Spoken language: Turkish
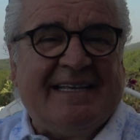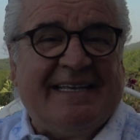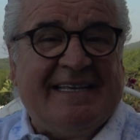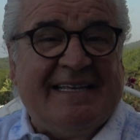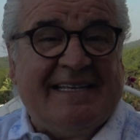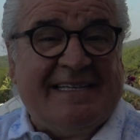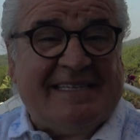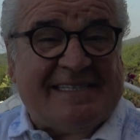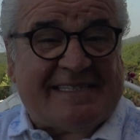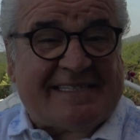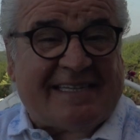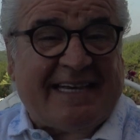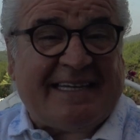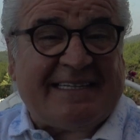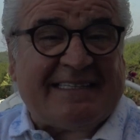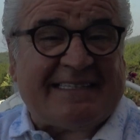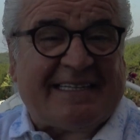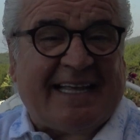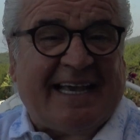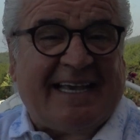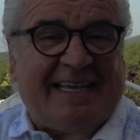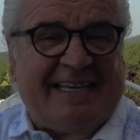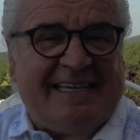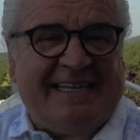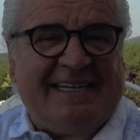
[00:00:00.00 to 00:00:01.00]
insan
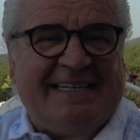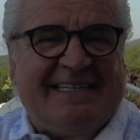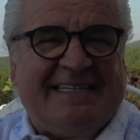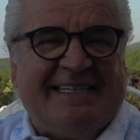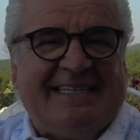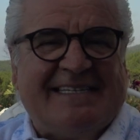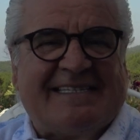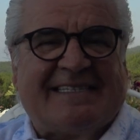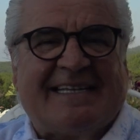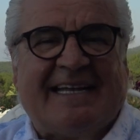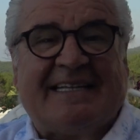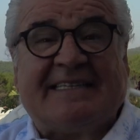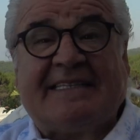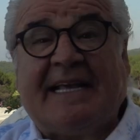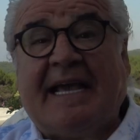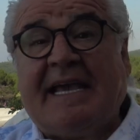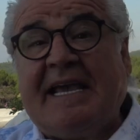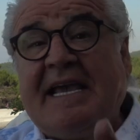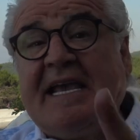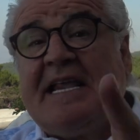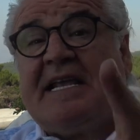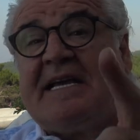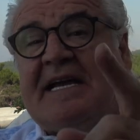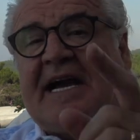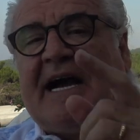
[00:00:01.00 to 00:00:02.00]
da ilk insanda
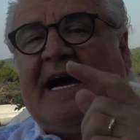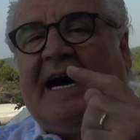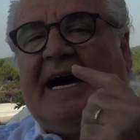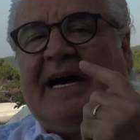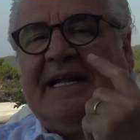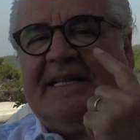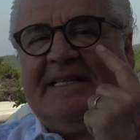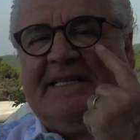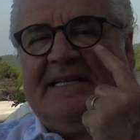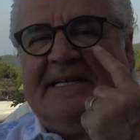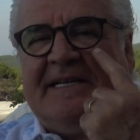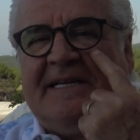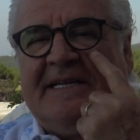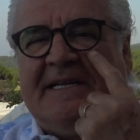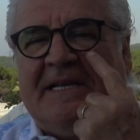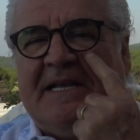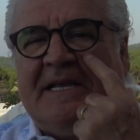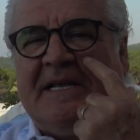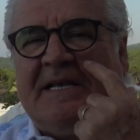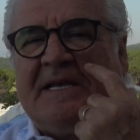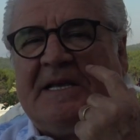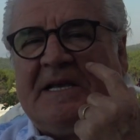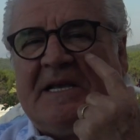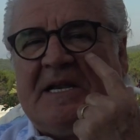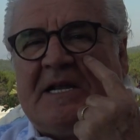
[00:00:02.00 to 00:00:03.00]
ilk katil,
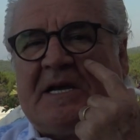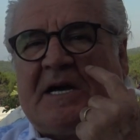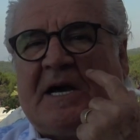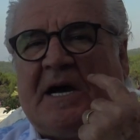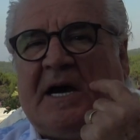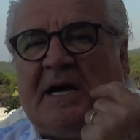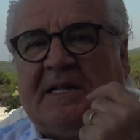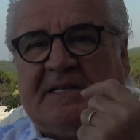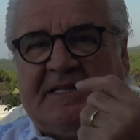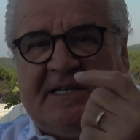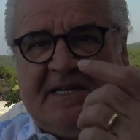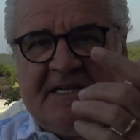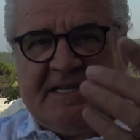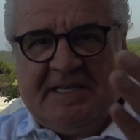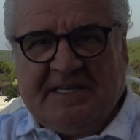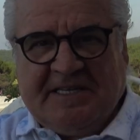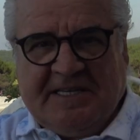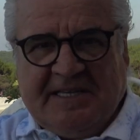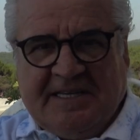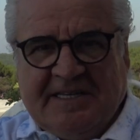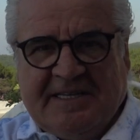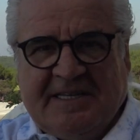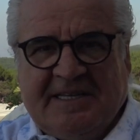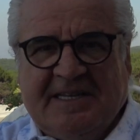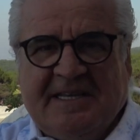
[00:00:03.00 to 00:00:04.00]
ilk katil
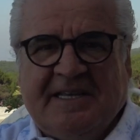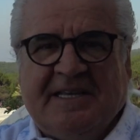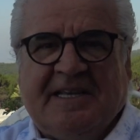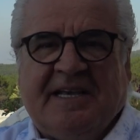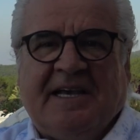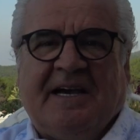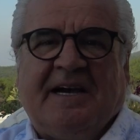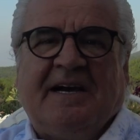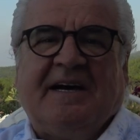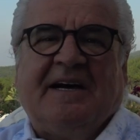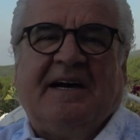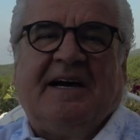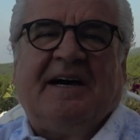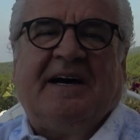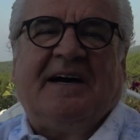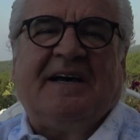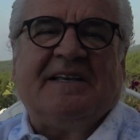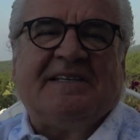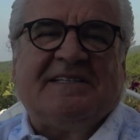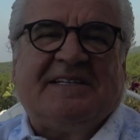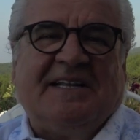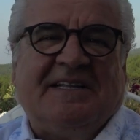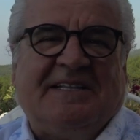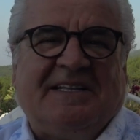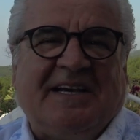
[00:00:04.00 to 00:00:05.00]
ki
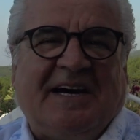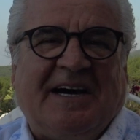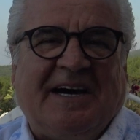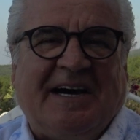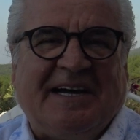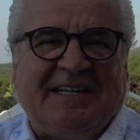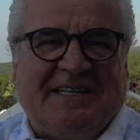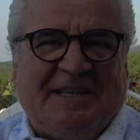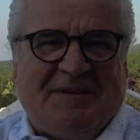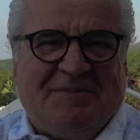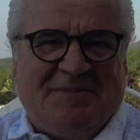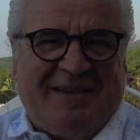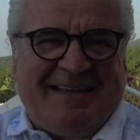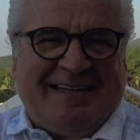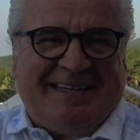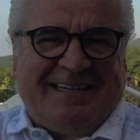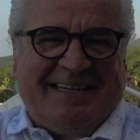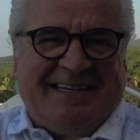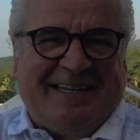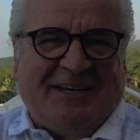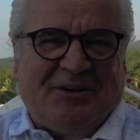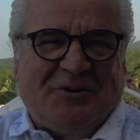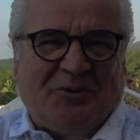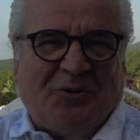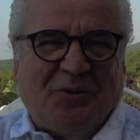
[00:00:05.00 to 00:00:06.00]
Hazreti Adem'in
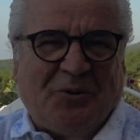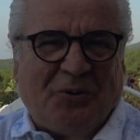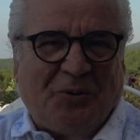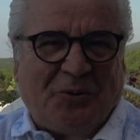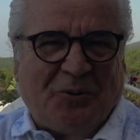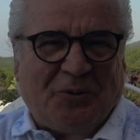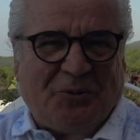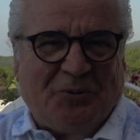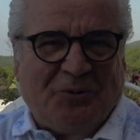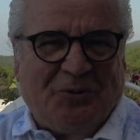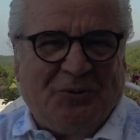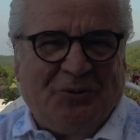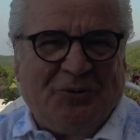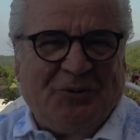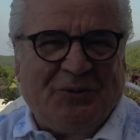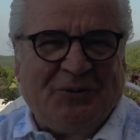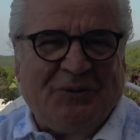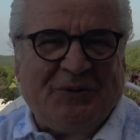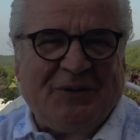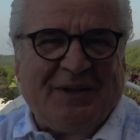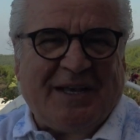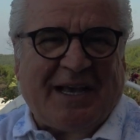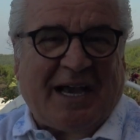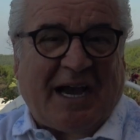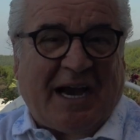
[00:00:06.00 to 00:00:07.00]
oğlu
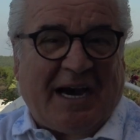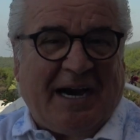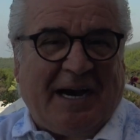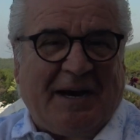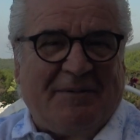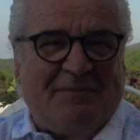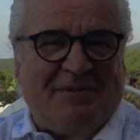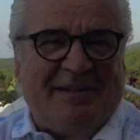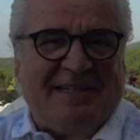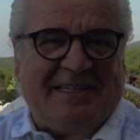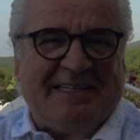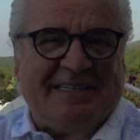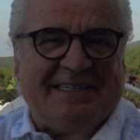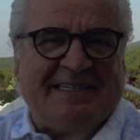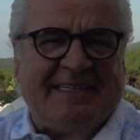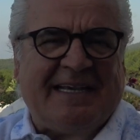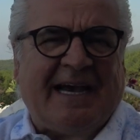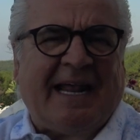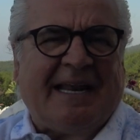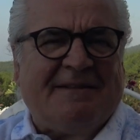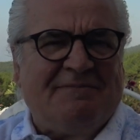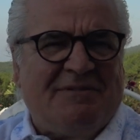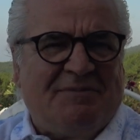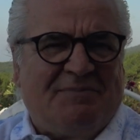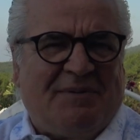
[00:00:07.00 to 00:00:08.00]
Kabil'dir.
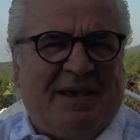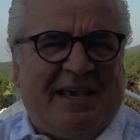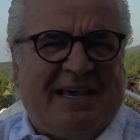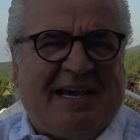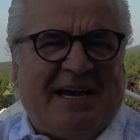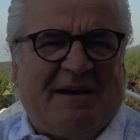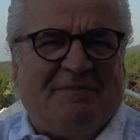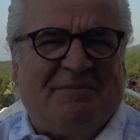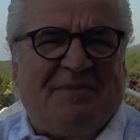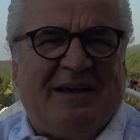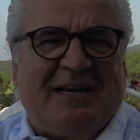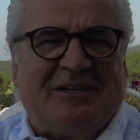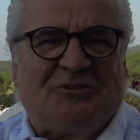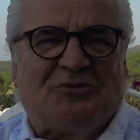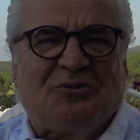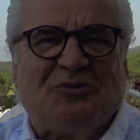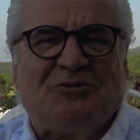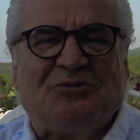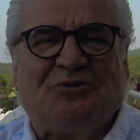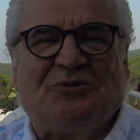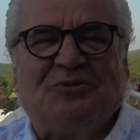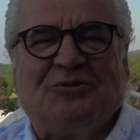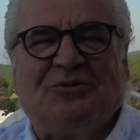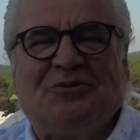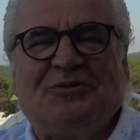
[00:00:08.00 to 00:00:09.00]
Yani bir peygamber
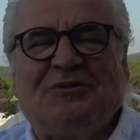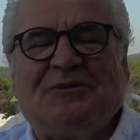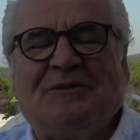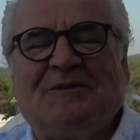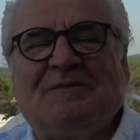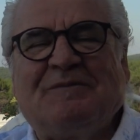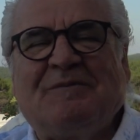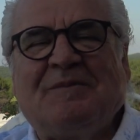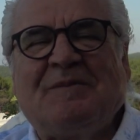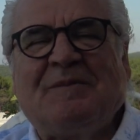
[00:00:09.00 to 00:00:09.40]
çocuğudur.